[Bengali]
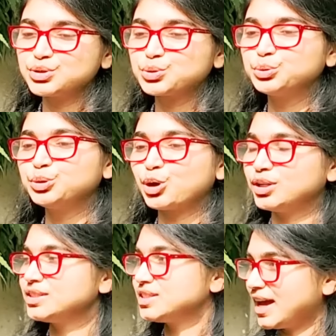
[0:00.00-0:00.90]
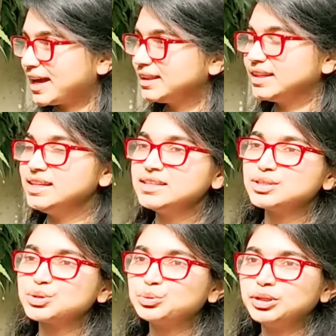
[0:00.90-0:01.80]
স্কুল কলেজ ঢাকাতেই
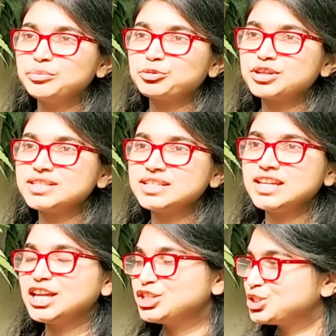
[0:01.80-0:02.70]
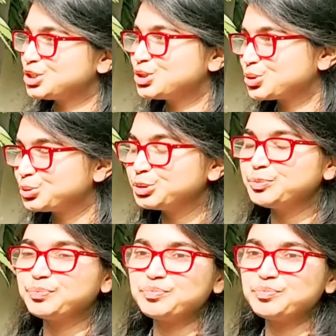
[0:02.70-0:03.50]
স্কুলে পড়েছি এজি চার্চ স্কুল